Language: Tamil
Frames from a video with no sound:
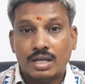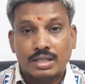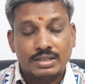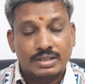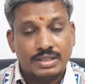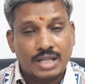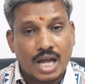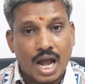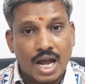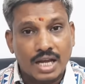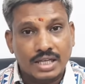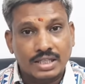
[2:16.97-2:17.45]

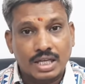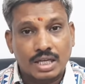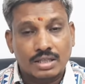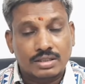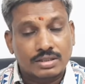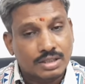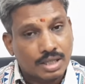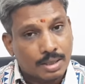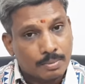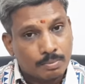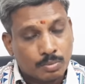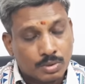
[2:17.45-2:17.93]
தாயார்
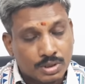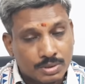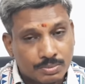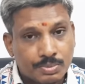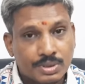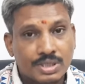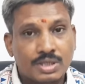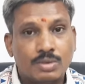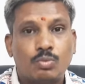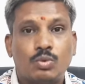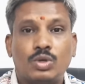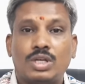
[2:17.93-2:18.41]
தன்
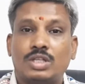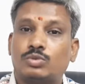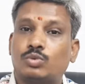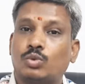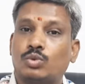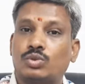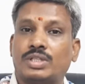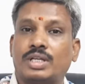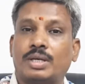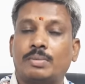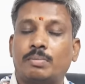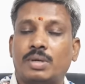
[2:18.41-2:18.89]
பெயரில் உள்ள
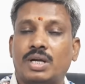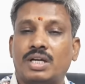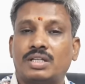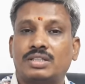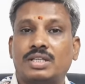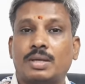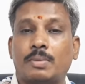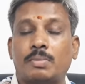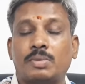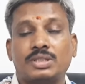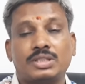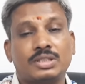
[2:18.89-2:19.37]
சுயமாக
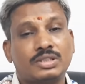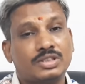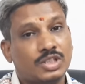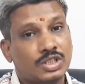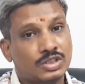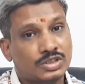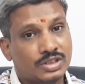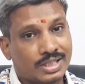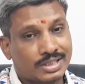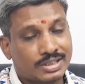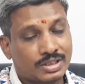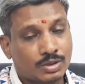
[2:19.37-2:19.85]
உழைத்து
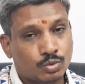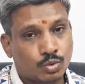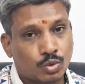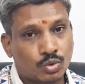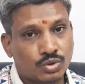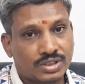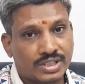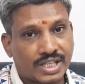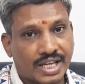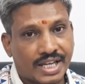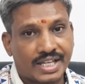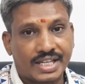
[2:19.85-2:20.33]
சேர்த்த
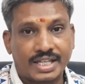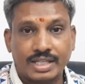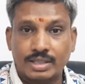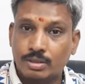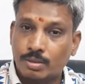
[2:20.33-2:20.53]
சொத்தை